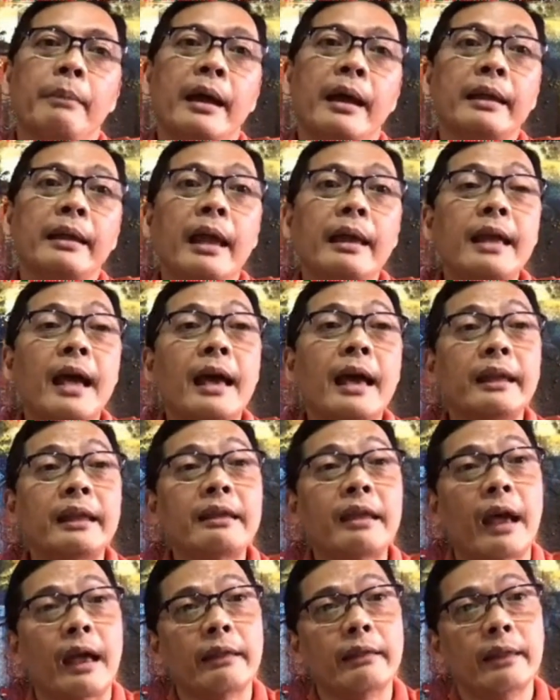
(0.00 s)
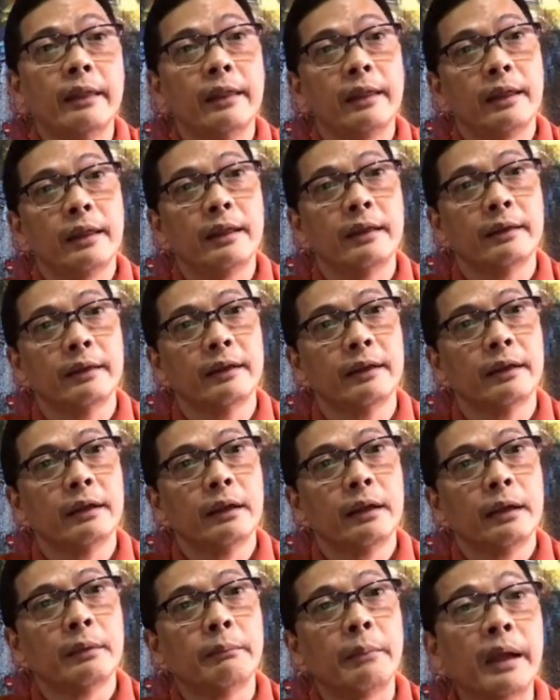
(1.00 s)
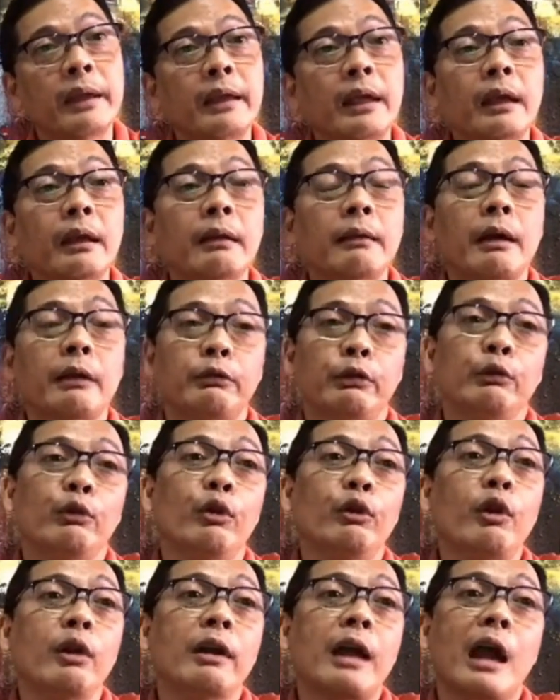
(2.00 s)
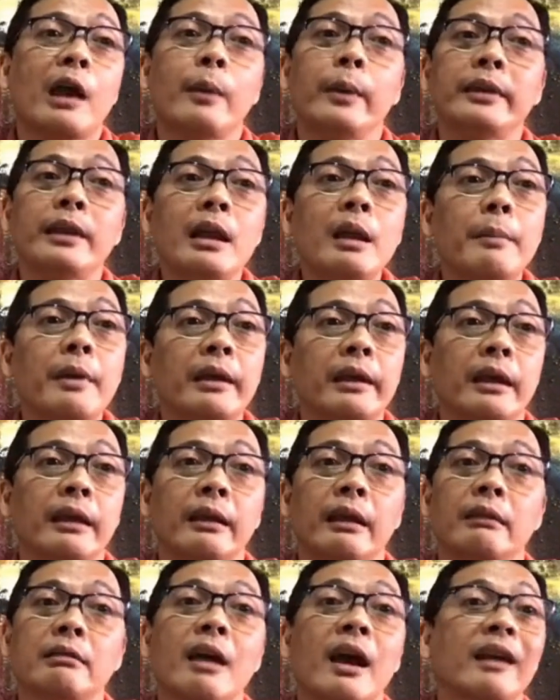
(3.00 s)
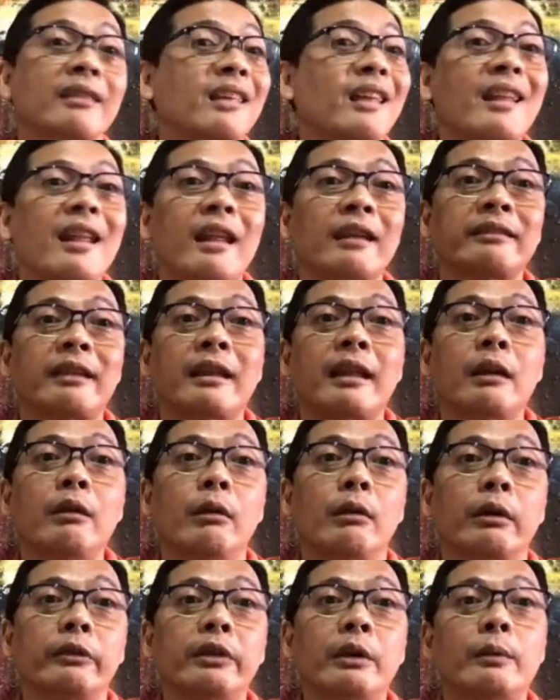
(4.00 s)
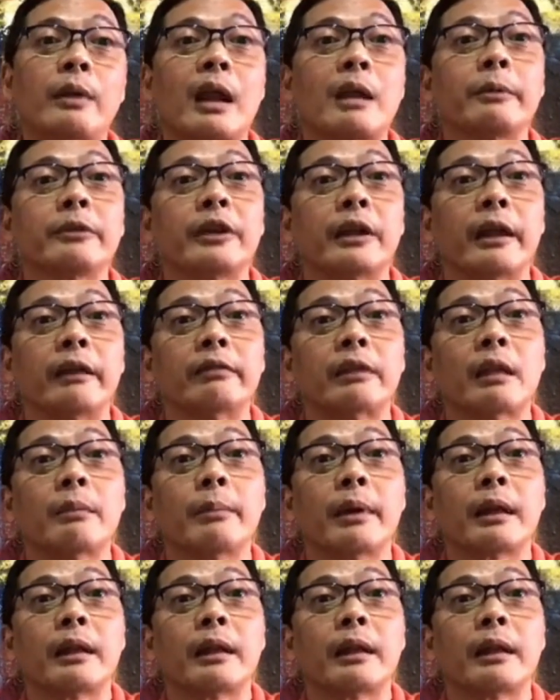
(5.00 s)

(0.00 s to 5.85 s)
Ang mangyayari niyan, magki, siguro ang gagawin nila, magkikita kita na lang sa laro. Kasi wala naman sila intent